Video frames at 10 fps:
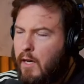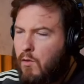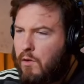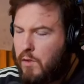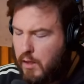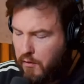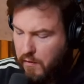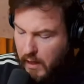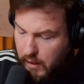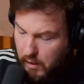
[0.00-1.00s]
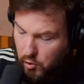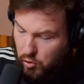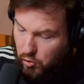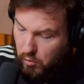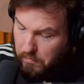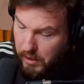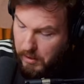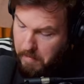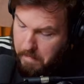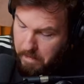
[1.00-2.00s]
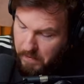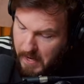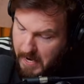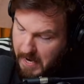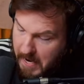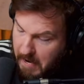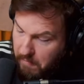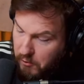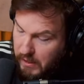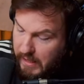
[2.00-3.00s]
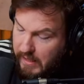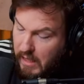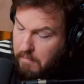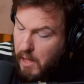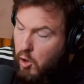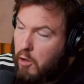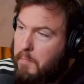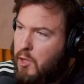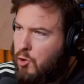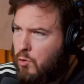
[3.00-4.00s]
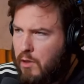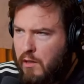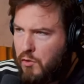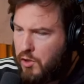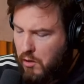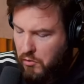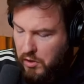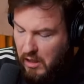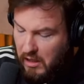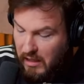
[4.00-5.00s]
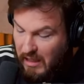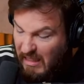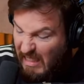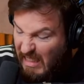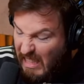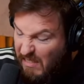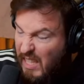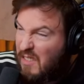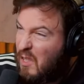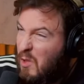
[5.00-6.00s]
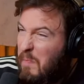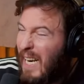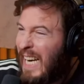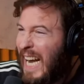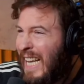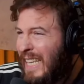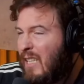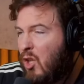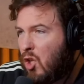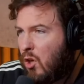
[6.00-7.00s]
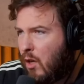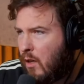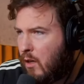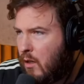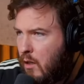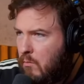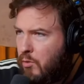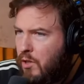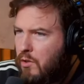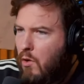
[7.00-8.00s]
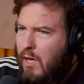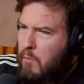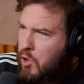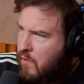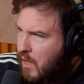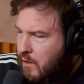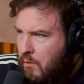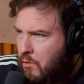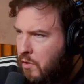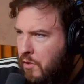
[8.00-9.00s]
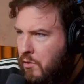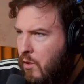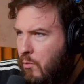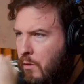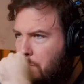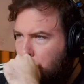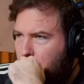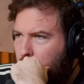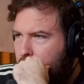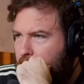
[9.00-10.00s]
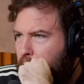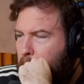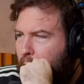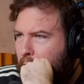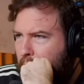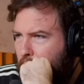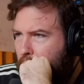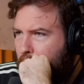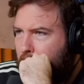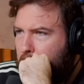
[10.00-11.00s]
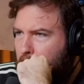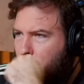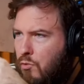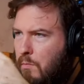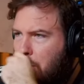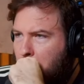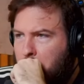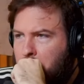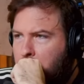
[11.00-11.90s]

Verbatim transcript: cara, quando você fala sobre é, você ser a melhor pessoa que você conseguir e na verdade você não espera nada em troca por isso, qual é a motivação de você ser uma boa pessoa sem esperar nada em troca, na sua opinião?